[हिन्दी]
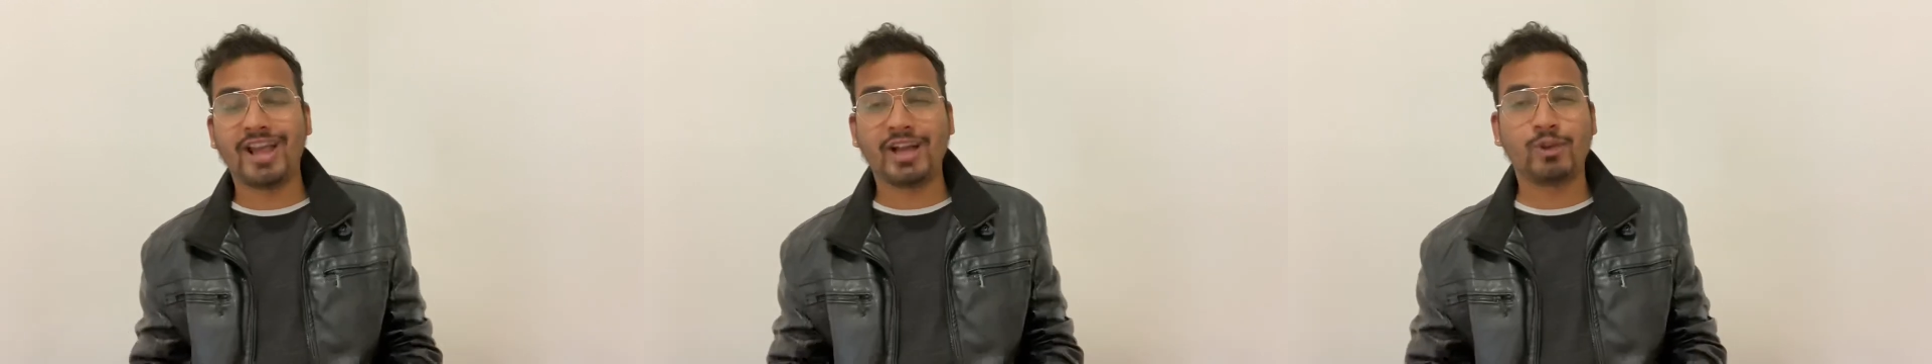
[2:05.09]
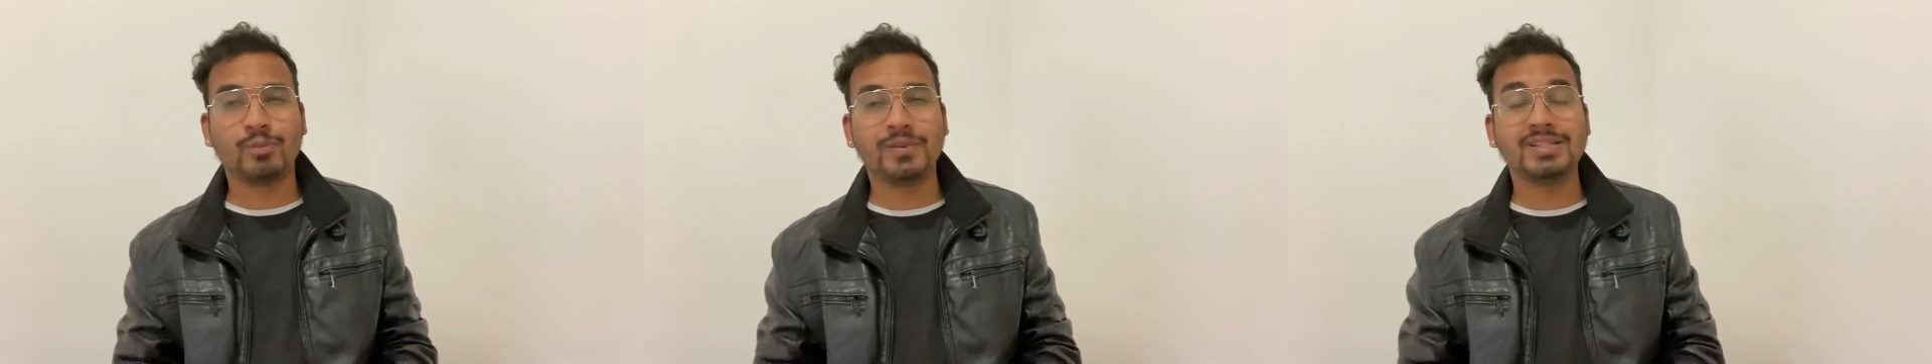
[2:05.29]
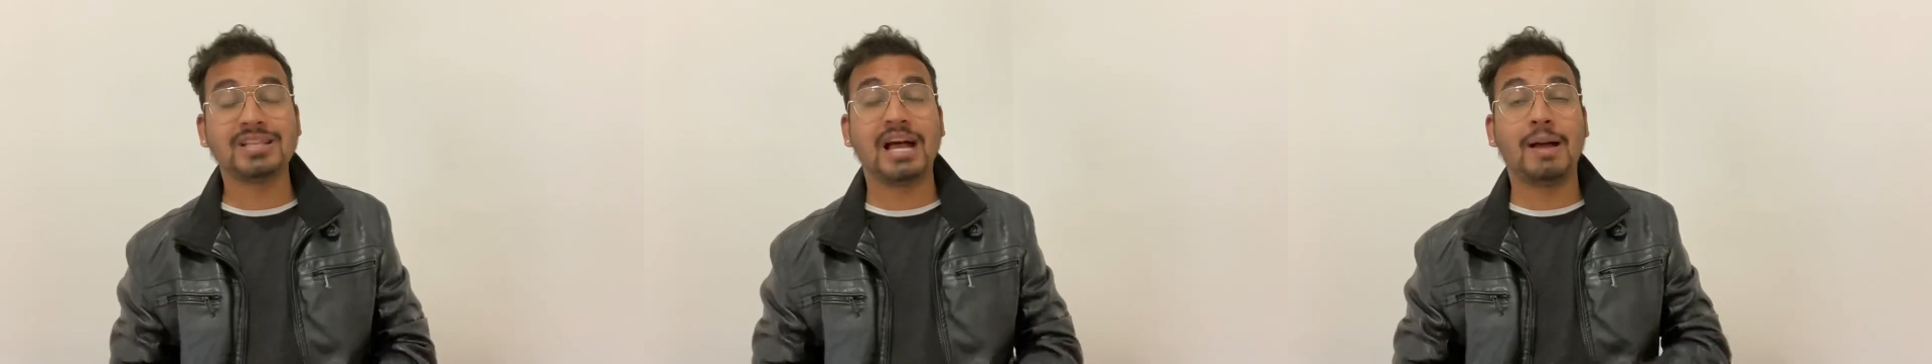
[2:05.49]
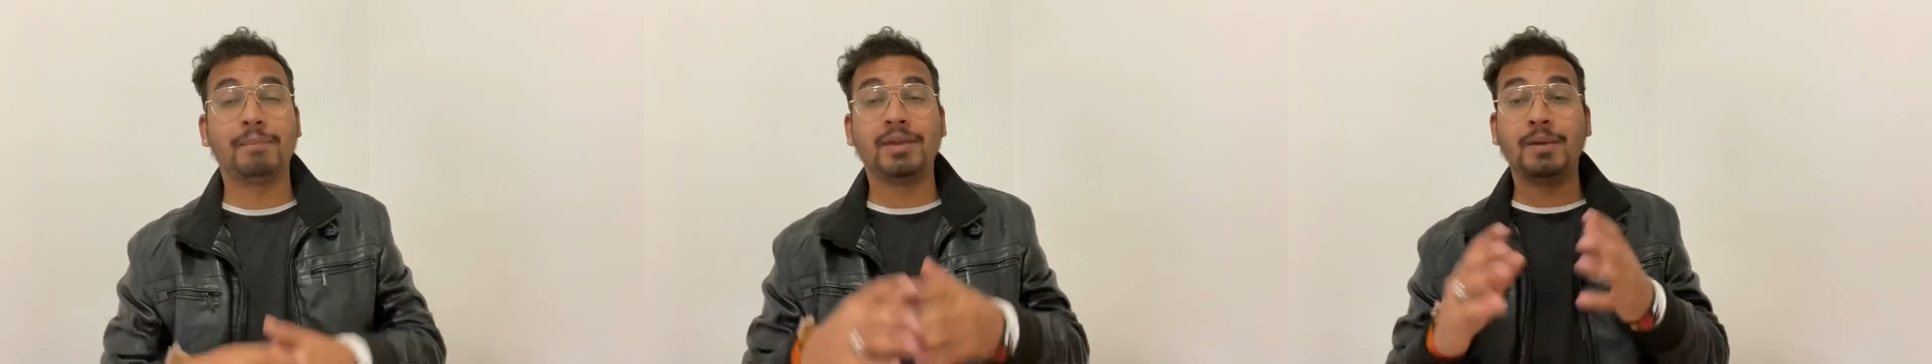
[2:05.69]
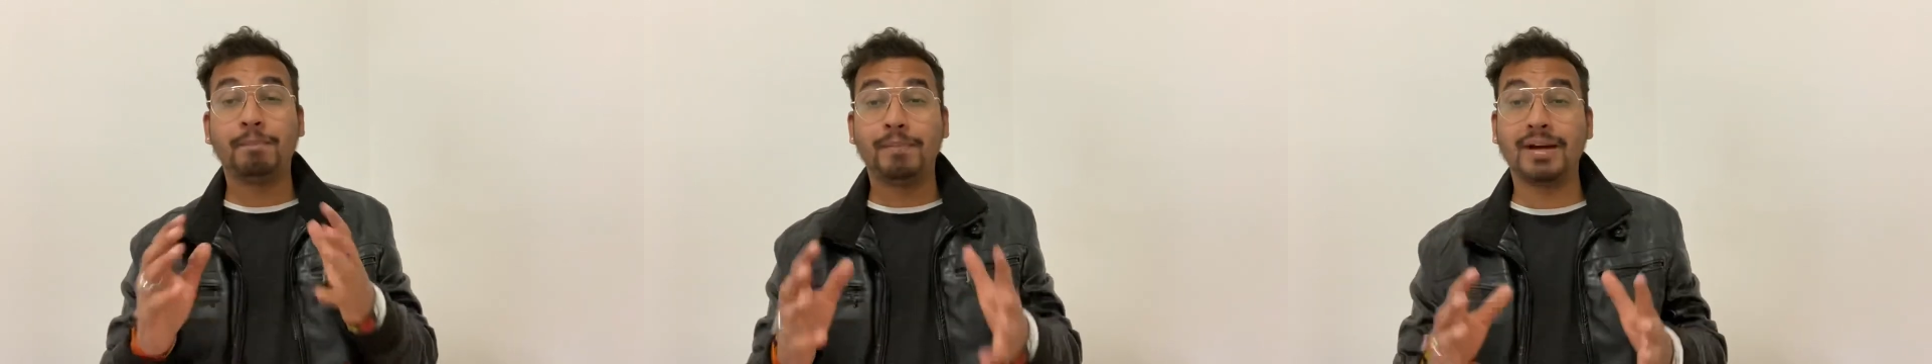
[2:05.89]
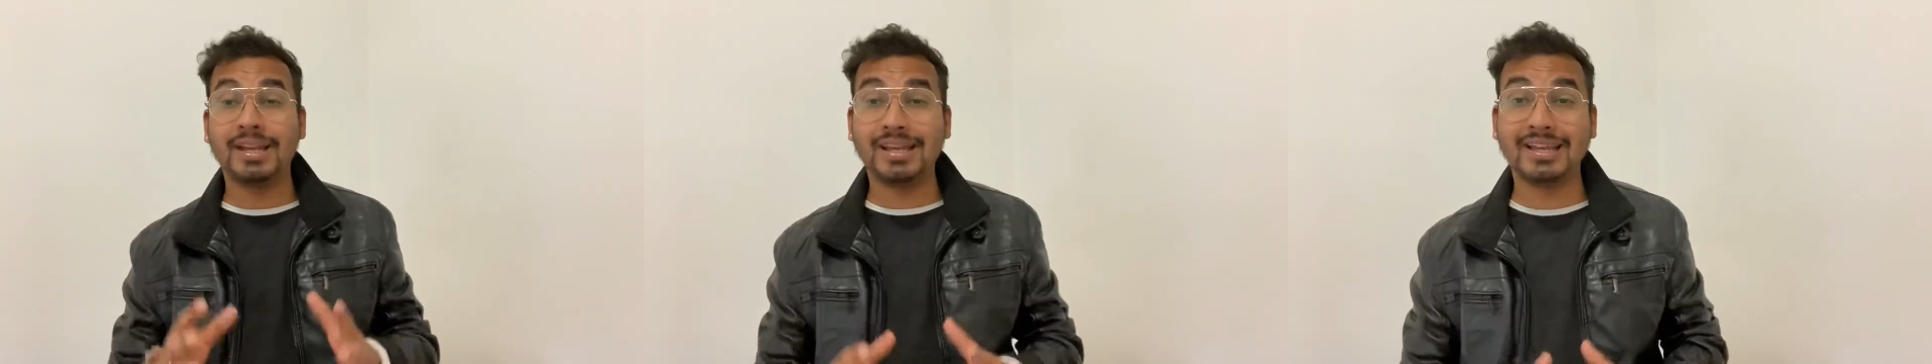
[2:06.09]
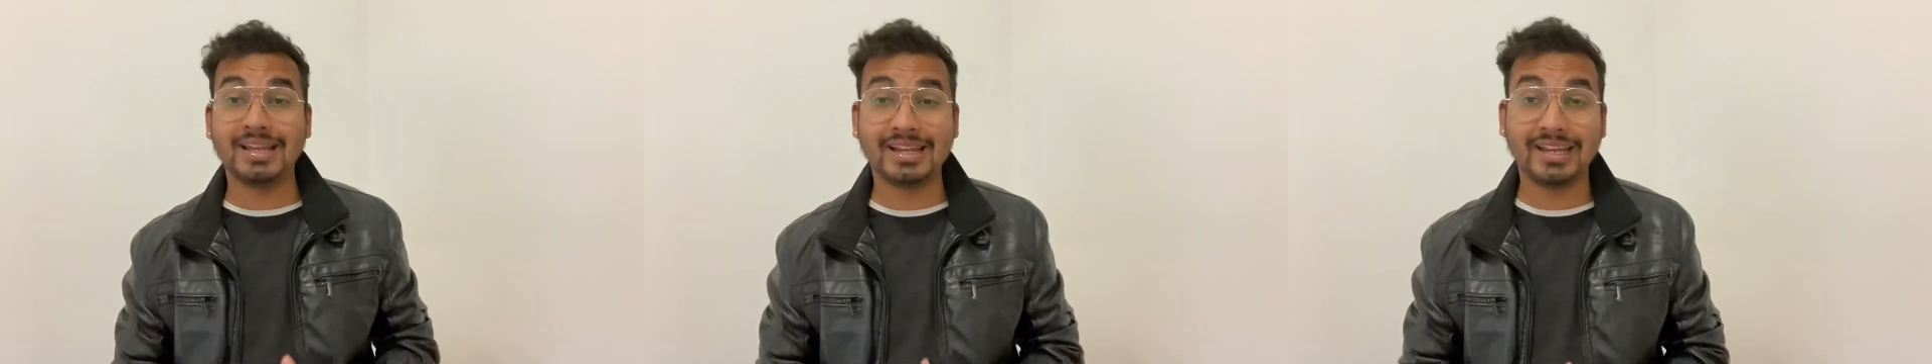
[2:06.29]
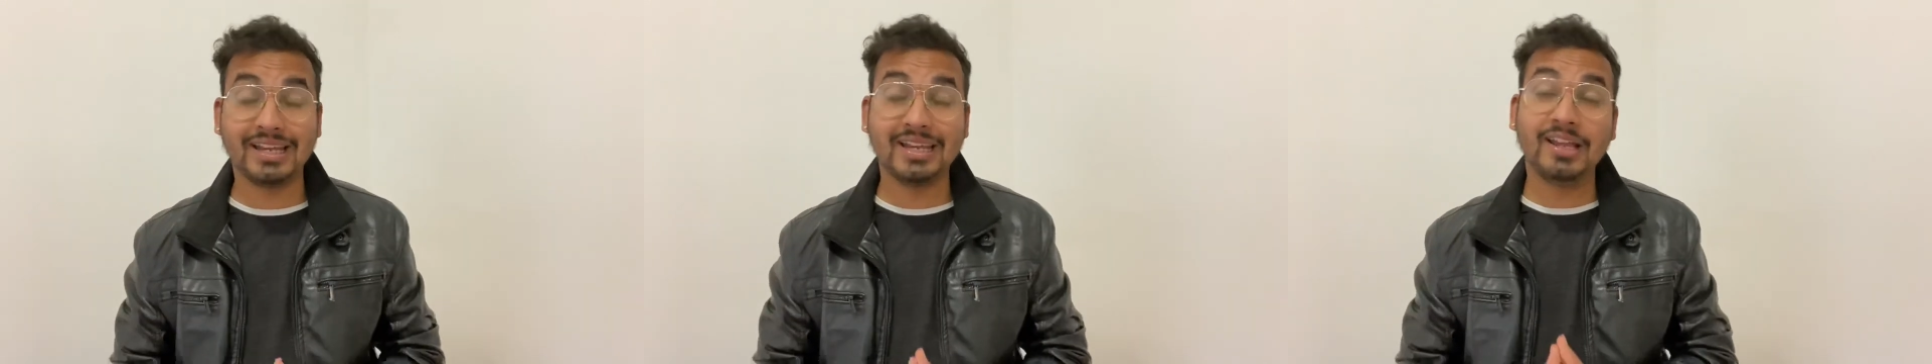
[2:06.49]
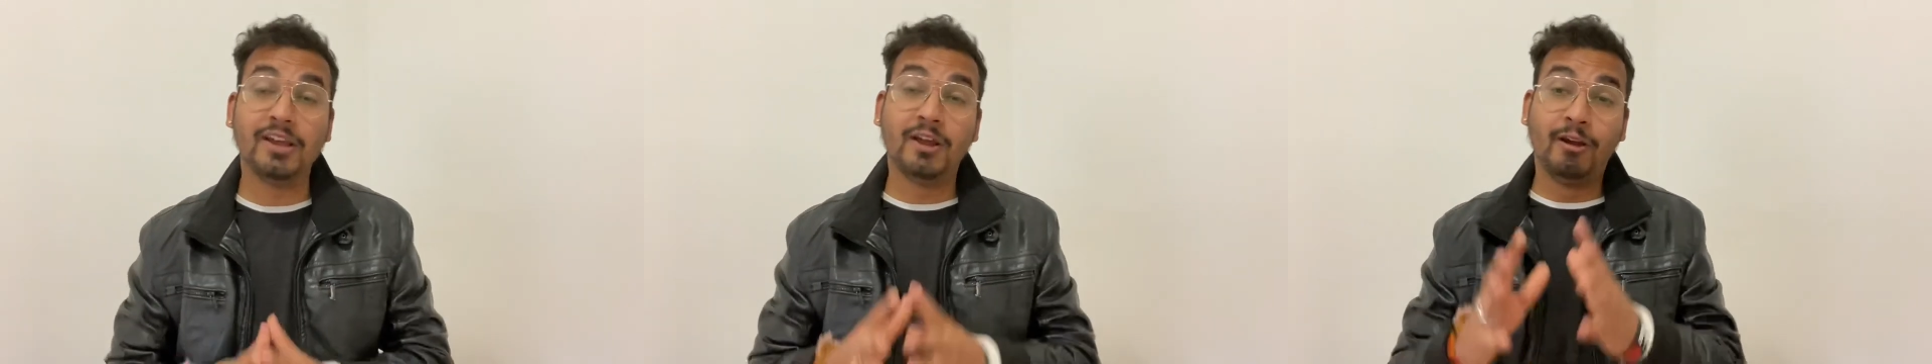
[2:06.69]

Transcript: लैख रुपीज आपकी पर ईयर की